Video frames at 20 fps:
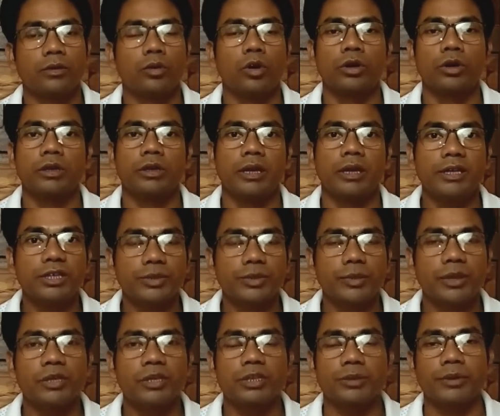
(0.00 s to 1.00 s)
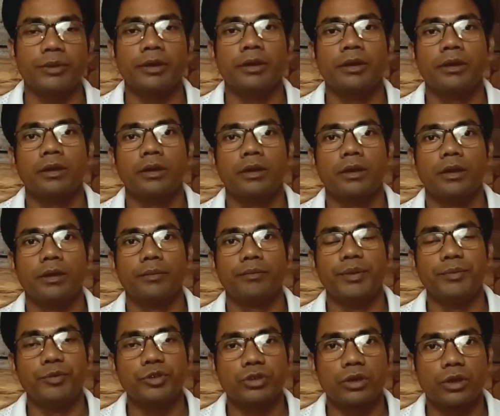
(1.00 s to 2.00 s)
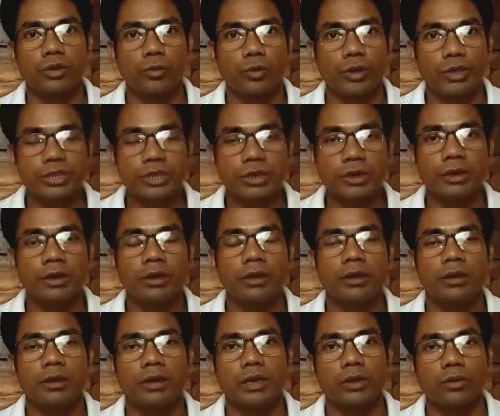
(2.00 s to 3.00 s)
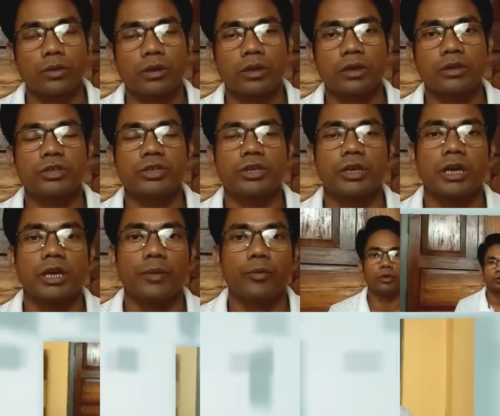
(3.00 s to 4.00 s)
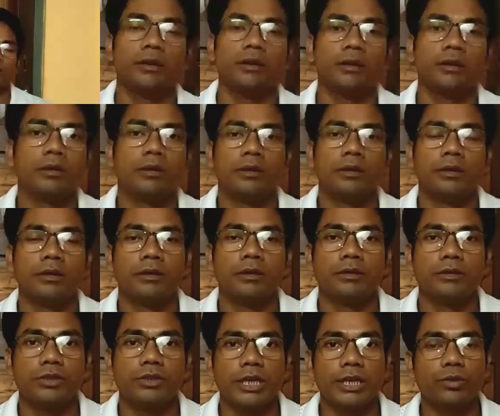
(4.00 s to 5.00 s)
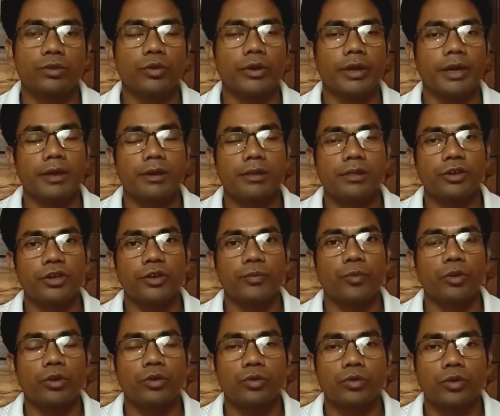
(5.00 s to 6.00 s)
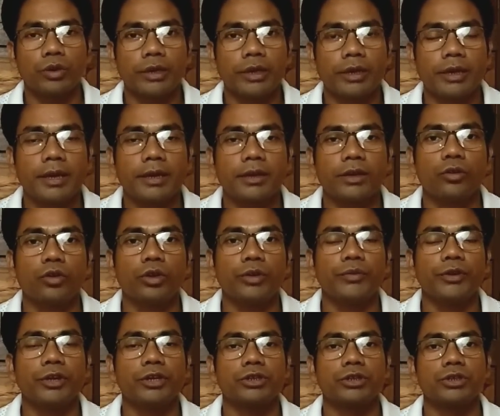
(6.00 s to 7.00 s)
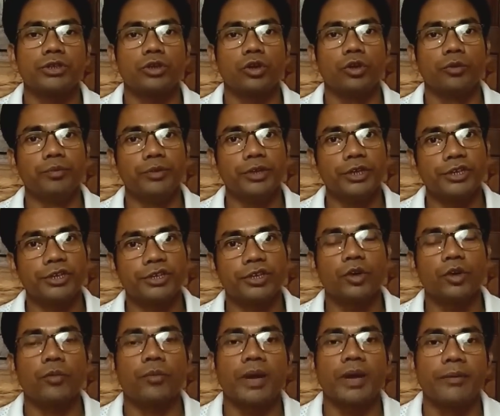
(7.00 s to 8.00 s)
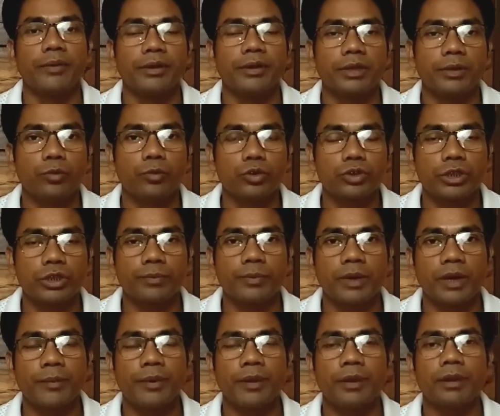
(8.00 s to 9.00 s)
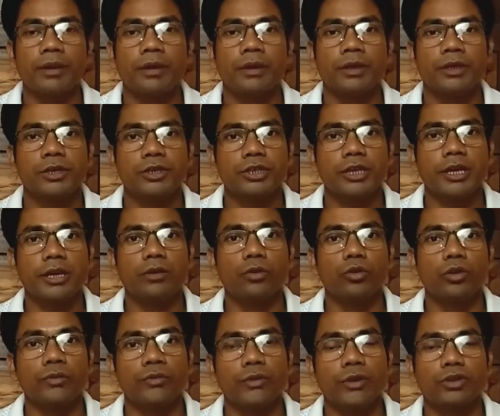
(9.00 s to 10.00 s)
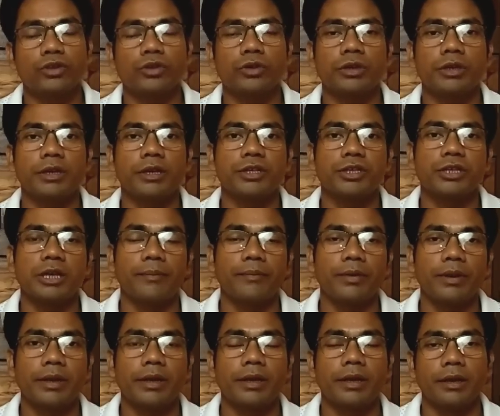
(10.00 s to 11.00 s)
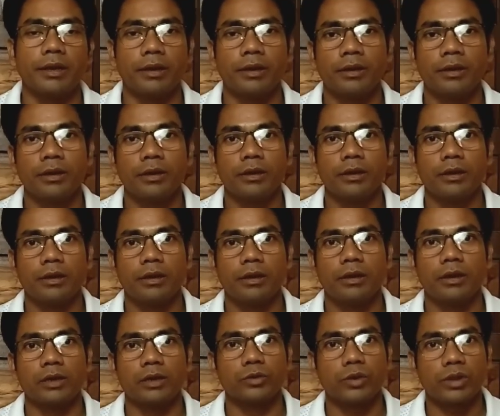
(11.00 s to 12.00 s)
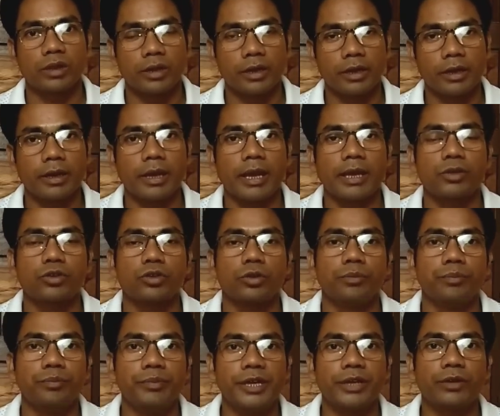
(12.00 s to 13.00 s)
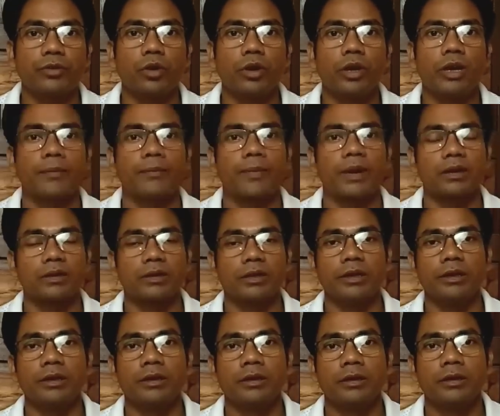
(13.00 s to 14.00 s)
নট এলিজিবল হিসেবে বিবেচনা করেছেন রাজস্থান শিক্ষা বোর্ড যেহেতু এনসিটির পক্ষ থেকে একটি নোটিফিকেশন ছিল বিএডরাও প্রাইমারিতে বসতে পারবে সেই নোটিফিকেশনটিকে সামনে রেখে রাজস্থানের একজন বিএড হোল্ডার প্রার্থী